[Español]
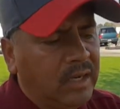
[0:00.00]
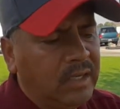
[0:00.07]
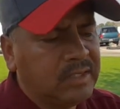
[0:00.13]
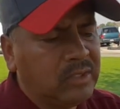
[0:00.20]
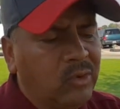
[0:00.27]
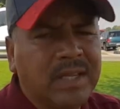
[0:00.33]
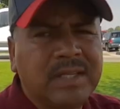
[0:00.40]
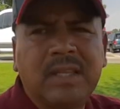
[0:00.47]

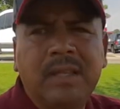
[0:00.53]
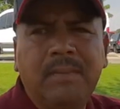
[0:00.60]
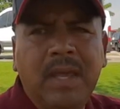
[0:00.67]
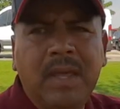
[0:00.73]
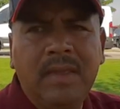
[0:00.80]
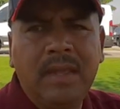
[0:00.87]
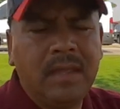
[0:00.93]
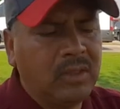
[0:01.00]
Tres horas y
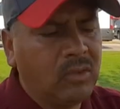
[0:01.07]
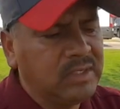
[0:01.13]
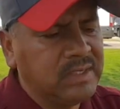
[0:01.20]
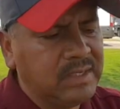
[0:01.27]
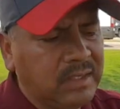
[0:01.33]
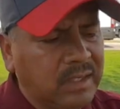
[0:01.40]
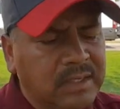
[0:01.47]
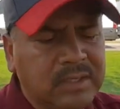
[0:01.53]
media,
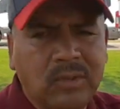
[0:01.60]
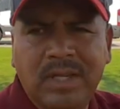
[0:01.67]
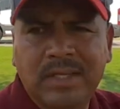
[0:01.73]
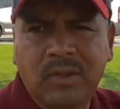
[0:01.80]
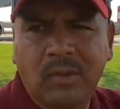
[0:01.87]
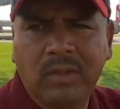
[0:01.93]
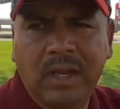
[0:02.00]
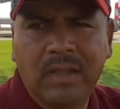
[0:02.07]
entonces, tres
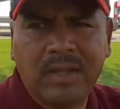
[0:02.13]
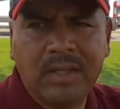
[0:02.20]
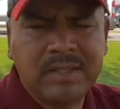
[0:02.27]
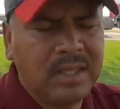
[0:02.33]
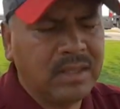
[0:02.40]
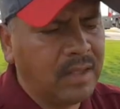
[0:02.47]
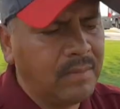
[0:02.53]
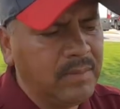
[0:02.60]
horas con
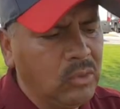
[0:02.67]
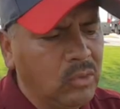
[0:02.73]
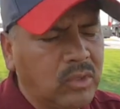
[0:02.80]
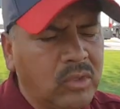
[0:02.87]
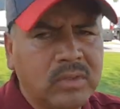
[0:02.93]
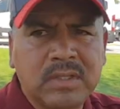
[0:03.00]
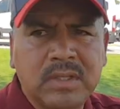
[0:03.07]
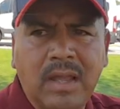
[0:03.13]
37
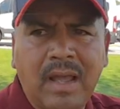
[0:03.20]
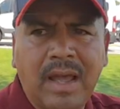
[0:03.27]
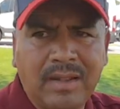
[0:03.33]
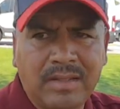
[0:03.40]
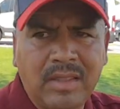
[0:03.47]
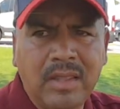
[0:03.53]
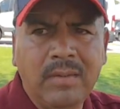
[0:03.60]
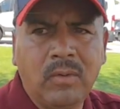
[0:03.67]
minutos
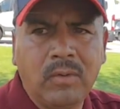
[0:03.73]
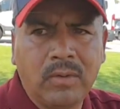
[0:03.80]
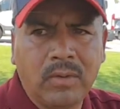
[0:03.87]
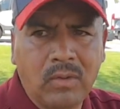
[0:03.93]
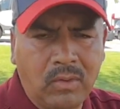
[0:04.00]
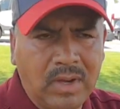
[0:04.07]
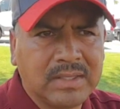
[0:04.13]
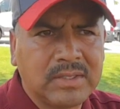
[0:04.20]
activo y
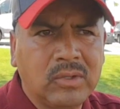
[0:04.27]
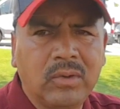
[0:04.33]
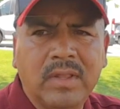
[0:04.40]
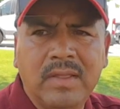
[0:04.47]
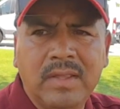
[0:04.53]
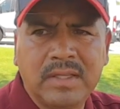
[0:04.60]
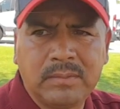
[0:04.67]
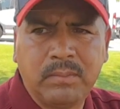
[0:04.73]
con las
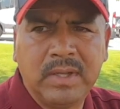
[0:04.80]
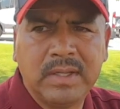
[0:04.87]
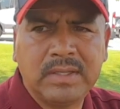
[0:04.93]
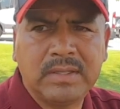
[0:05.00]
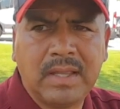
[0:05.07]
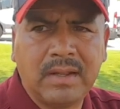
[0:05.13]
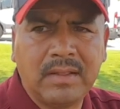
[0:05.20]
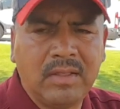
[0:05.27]
órdenes
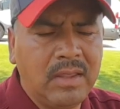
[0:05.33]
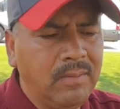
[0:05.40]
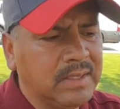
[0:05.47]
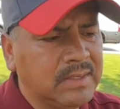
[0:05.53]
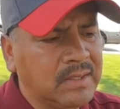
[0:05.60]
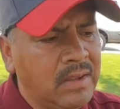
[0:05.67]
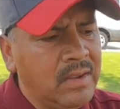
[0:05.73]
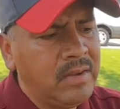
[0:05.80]
pues
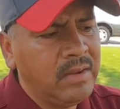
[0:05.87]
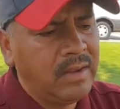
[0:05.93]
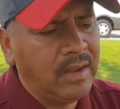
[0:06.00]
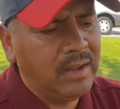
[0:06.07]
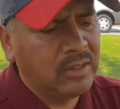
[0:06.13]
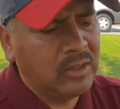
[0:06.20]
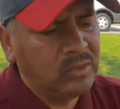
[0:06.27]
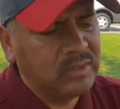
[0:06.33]
activas.
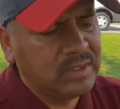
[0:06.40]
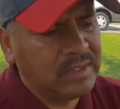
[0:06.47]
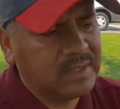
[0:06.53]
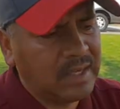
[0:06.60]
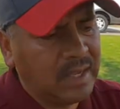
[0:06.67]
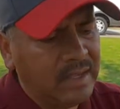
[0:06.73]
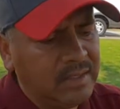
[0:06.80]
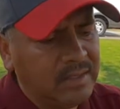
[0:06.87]

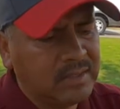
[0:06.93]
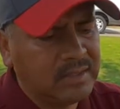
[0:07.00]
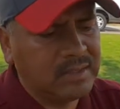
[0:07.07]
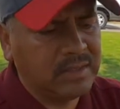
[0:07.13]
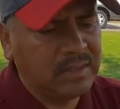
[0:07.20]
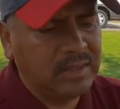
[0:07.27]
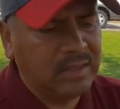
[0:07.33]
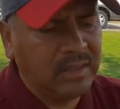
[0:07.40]
Entonces ahí
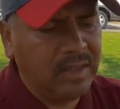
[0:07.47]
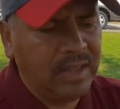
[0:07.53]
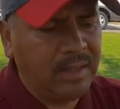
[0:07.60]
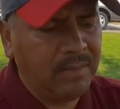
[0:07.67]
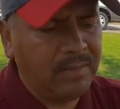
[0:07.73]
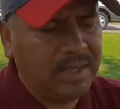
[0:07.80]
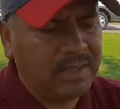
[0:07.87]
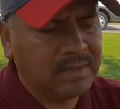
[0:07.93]

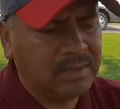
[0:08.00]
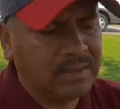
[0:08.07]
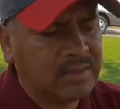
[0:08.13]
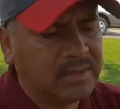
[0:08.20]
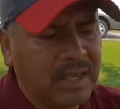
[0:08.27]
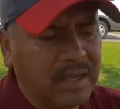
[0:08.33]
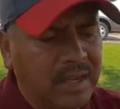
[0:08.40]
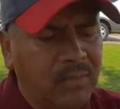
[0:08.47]
nada más
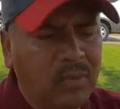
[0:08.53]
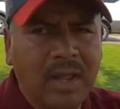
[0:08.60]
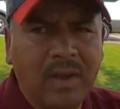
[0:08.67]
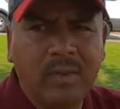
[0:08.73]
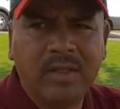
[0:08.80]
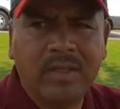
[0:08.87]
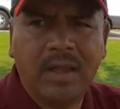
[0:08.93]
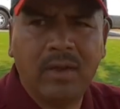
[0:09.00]
saquemos la
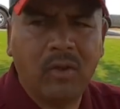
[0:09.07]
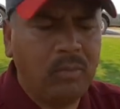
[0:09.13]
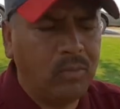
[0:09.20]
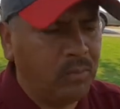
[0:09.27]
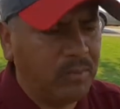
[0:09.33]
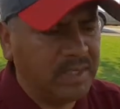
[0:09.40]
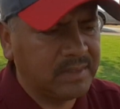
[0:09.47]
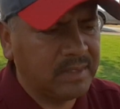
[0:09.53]
cuenta
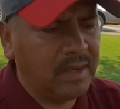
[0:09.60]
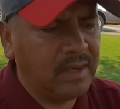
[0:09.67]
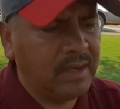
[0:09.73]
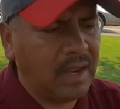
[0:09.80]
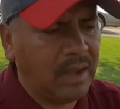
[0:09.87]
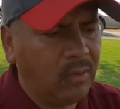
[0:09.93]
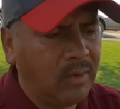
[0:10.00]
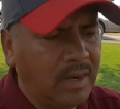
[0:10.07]
cómo me sale
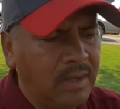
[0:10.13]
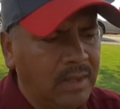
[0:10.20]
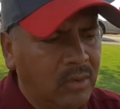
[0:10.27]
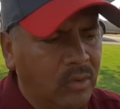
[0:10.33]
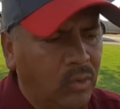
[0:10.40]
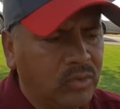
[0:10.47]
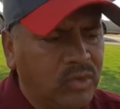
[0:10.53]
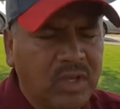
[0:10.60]
la hora.
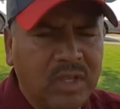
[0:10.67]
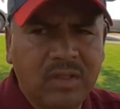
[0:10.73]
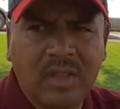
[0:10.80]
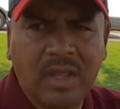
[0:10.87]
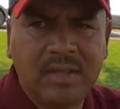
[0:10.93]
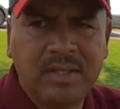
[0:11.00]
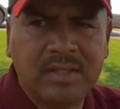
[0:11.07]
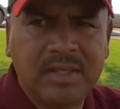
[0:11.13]

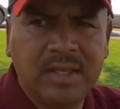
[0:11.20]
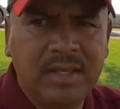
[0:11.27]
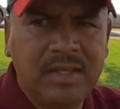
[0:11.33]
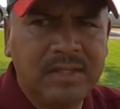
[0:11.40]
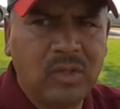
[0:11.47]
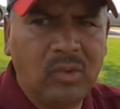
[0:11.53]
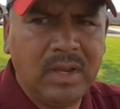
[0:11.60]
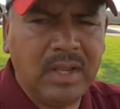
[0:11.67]
86
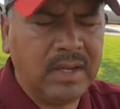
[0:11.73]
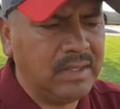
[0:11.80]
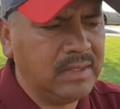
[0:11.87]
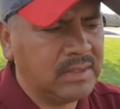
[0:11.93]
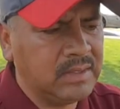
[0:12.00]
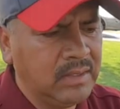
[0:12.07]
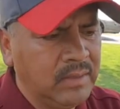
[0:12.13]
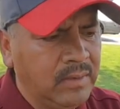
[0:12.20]

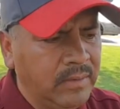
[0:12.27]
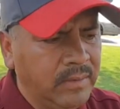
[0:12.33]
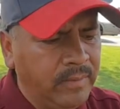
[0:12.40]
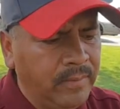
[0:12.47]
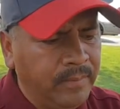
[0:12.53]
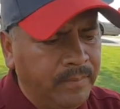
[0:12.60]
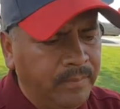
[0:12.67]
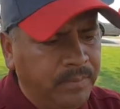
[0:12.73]
dólares con
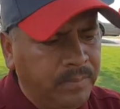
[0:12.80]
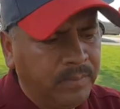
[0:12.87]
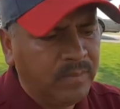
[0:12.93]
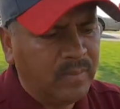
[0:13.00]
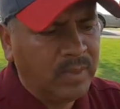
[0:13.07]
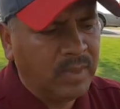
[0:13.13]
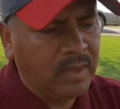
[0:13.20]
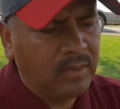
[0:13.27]
59
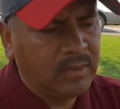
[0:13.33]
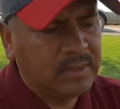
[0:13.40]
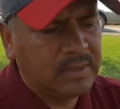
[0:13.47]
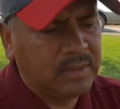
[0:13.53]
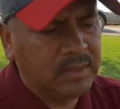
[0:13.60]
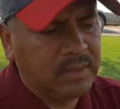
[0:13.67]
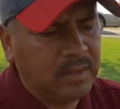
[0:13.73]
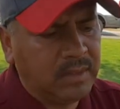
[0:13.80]
centavos
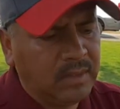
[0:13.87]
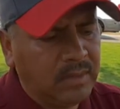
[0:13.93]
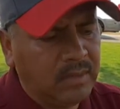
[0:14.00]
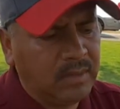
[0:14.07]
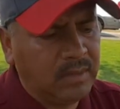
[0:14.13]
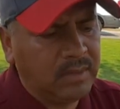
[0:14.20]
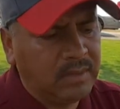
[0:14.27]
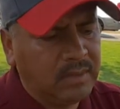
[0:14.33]
en tres
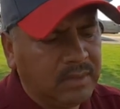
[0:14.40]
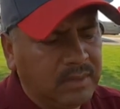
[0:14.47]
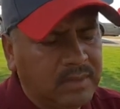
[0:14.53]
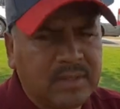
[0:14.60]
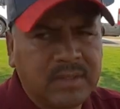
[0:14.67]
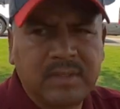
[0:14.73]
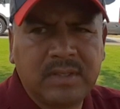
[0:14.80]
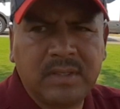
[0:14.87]
horas y
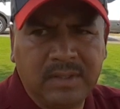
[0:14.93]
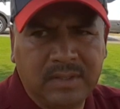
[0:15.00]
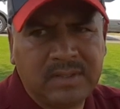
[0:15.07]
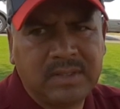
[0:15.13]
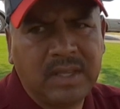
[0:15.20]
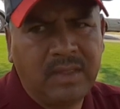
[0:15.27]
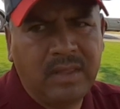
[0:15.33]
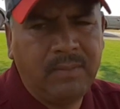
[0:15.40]

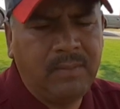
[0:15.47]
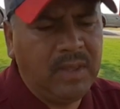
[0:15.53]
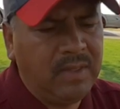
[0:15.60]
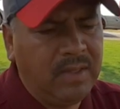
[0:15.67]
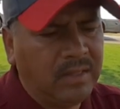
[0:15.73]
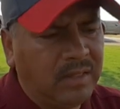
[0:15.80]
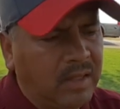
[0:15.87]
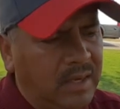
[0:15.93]
37 minutos.
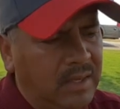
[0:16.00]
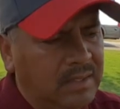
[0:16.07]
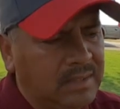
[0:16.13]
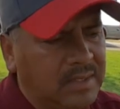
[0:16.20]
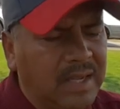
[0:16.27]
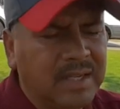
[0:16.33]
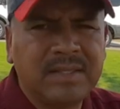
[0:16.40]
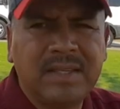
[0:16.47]
Se divide en
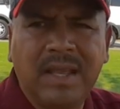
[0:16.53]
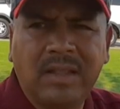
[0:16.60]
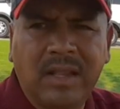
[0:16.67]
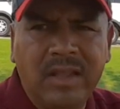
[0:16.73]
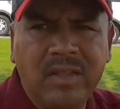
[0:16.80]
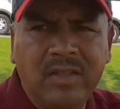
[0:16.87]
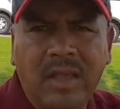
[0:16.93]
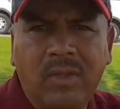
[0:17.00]
casi a
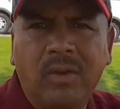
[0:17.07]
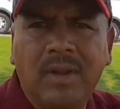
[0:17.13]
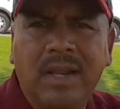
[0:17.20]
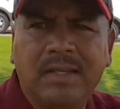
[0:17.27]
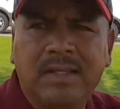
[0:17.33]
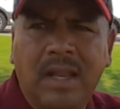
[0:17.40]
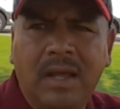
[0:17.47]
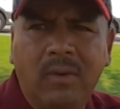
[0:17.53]
30
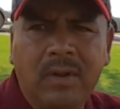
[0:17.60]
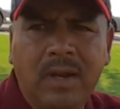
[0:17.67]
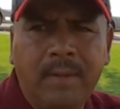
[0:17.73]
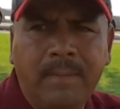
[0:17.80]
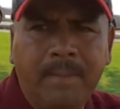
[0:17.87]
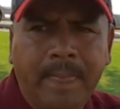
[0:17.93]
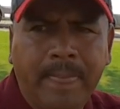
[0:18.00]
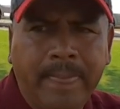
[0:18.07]
dólares la hora.
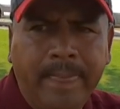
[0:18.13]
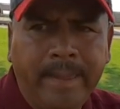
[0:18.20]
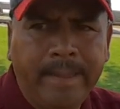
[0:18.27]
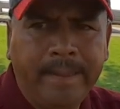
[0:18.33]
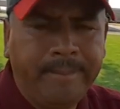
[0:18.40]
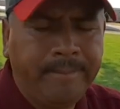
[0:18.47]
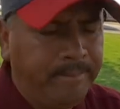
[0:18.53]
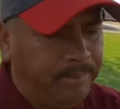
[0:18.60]

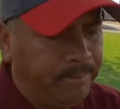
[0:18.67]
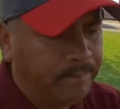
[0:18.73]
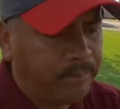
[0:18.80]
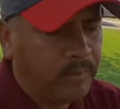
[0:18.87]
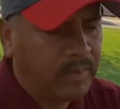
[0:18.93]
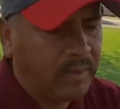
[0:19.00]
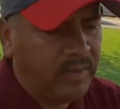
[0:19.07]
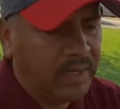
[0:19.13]

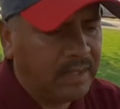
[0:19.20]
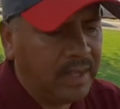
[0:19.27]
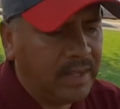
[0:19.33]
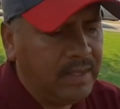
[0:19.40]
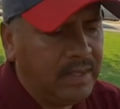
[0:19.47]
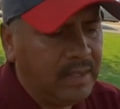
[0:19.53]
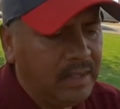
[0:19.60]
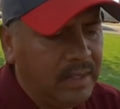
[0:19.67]
¿Verdad?
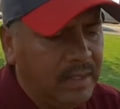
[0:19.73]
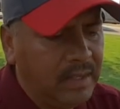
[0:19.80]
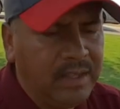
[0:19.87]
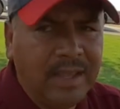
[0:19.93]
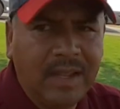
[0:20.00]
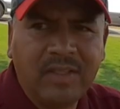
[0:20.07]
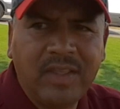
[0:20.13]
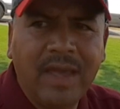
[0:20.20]

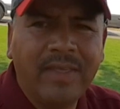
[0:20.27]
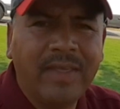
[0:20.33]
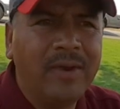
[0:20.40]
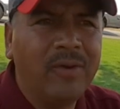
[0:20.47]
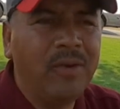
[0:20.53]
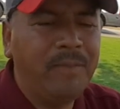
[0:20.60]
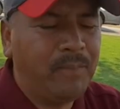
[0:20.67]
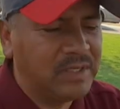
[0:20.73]
Y, el día
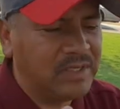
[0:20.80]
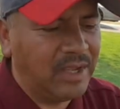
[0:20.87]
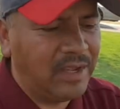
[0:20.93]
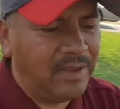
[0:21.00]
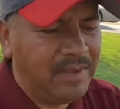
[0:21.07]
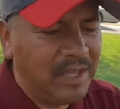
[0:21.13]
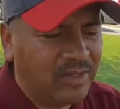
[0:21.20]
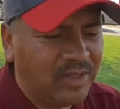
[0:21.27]
de hoy pues
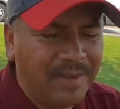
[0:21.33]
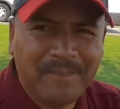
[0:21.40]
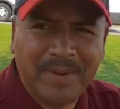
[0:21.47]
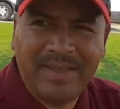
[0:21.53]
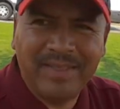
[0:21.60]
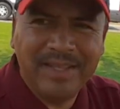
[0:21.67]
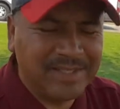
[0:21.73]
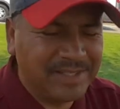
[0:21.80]
llegué bien
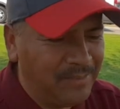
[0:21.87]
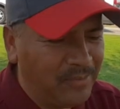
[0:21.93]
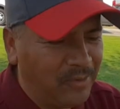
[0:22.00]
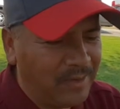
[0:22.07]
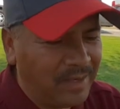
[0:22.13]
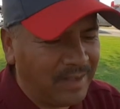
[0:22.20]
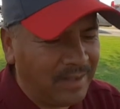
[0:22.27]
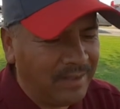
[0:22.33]

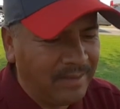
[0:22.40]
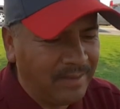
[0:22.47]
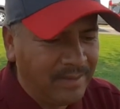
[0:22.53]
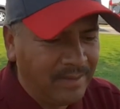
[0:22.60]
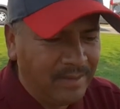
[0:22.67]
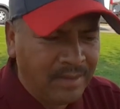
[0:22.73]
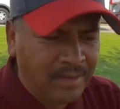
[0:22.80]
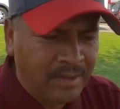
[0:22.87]
tempranísimo, ¿verdad?
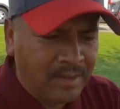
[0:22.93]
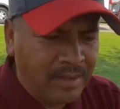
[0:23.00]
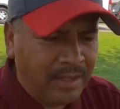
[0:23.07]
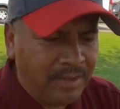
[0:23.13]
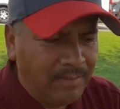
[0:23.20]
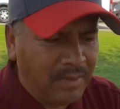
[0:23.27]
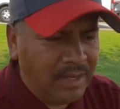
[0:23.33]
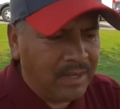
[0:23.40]
Ajá.
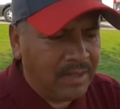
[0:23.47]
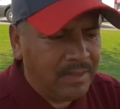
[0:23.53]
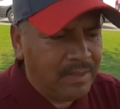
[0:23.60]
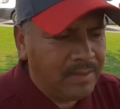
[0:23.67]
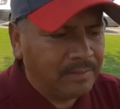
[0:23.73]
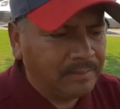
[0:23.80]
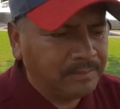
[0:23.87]
Y miren.